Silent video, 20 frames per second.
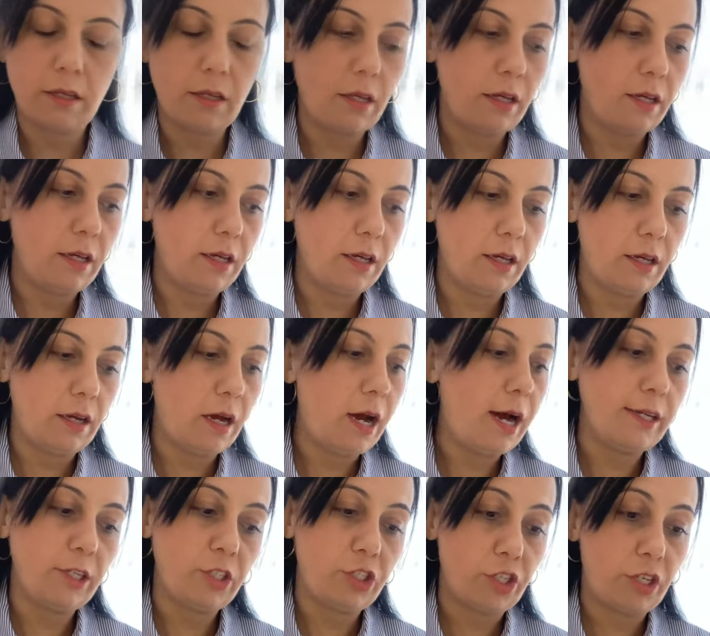e,
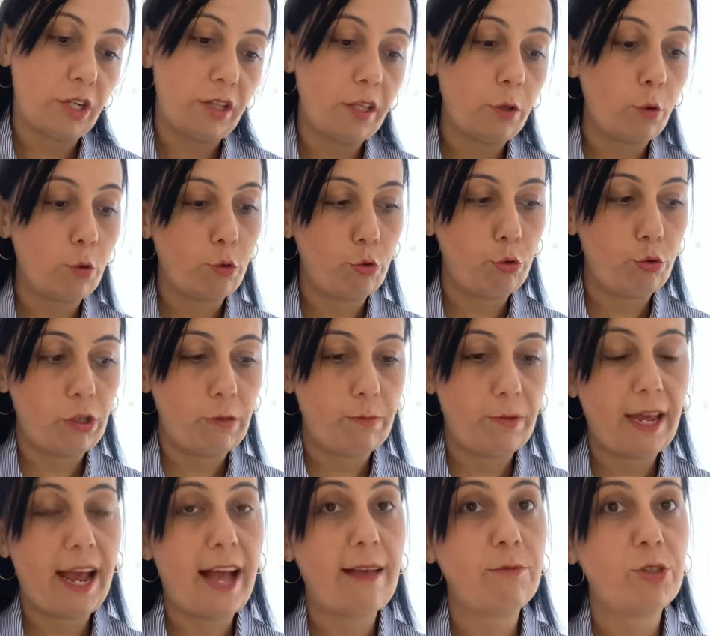aynı şekilde göründüğü gibi
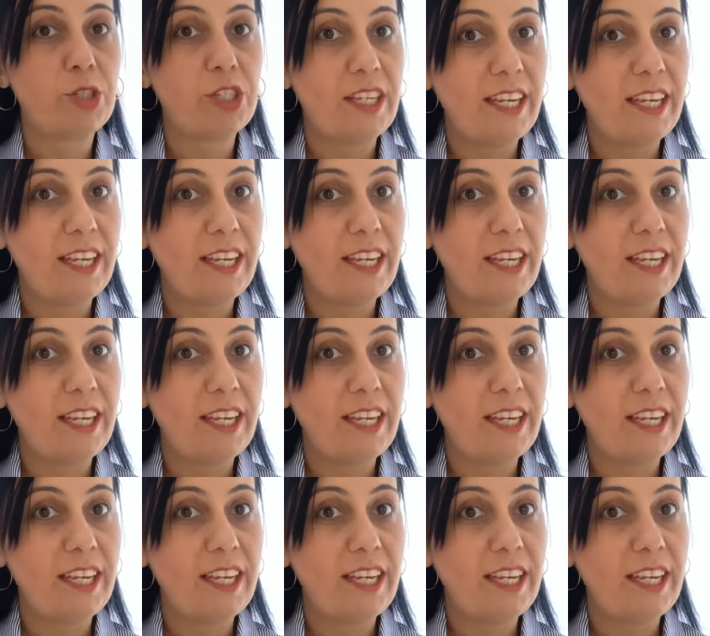gelmiş.